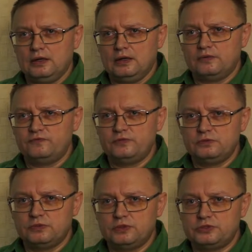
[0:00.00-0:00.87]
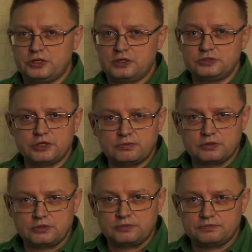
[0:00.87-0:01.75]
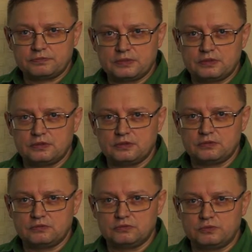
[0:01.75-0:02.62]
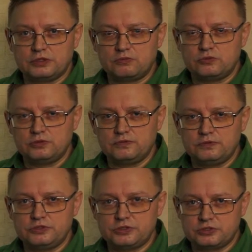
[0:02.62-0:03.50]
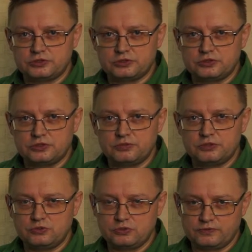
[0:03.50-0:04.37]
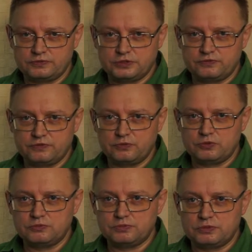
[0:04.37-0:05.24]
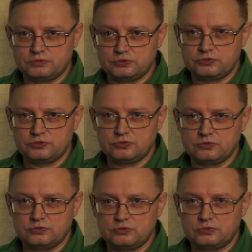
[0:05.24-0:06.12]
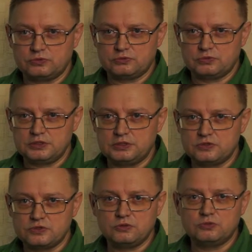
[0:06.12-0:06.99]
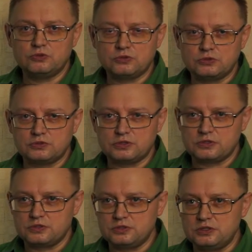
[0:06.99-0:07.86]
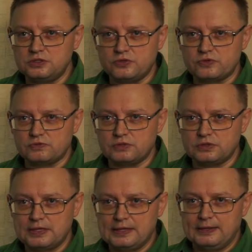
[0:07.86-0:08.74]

а, фильмы Чарли Чаплина. Э, вот потому он и величайший комедиограф всех времен, потому что он один из немногих, если не единственный,